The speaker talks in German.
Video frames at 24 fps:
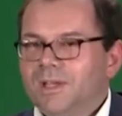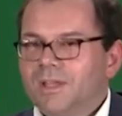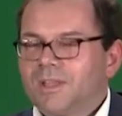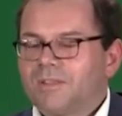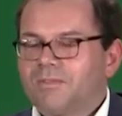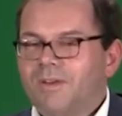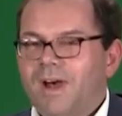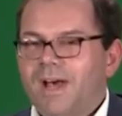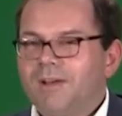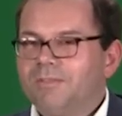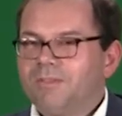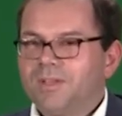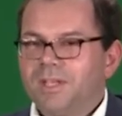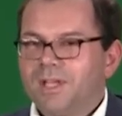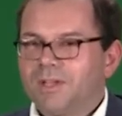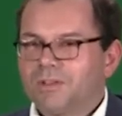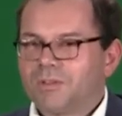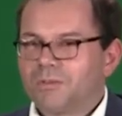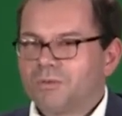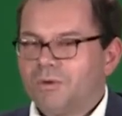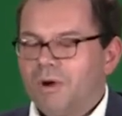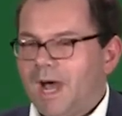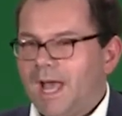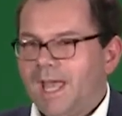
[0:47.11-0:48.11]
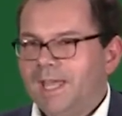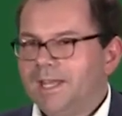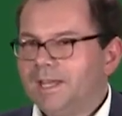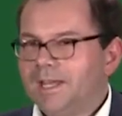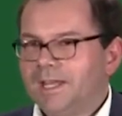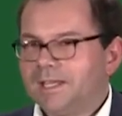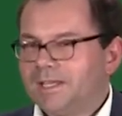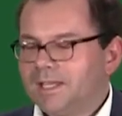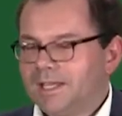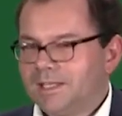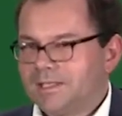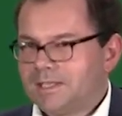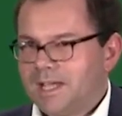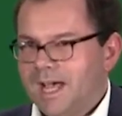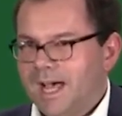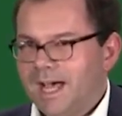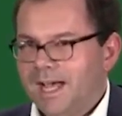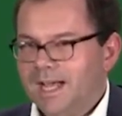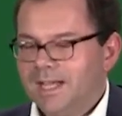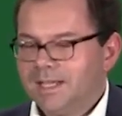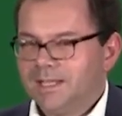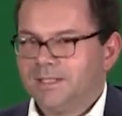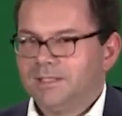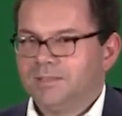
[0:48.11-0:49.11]
Es war wieder so einer der
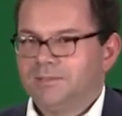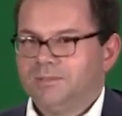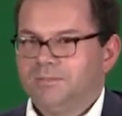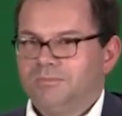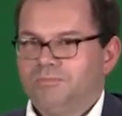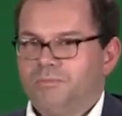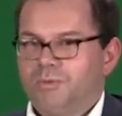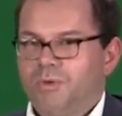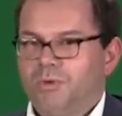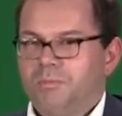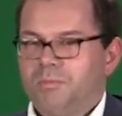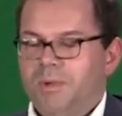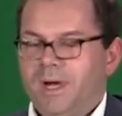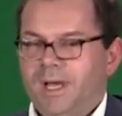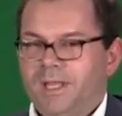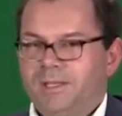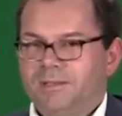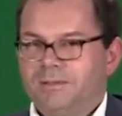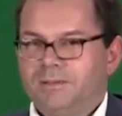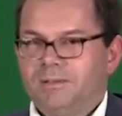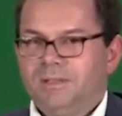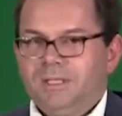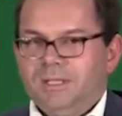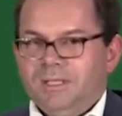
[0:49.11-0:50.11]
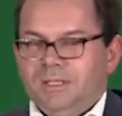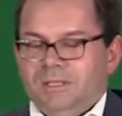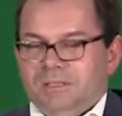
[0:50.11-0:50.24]
Tage, wo man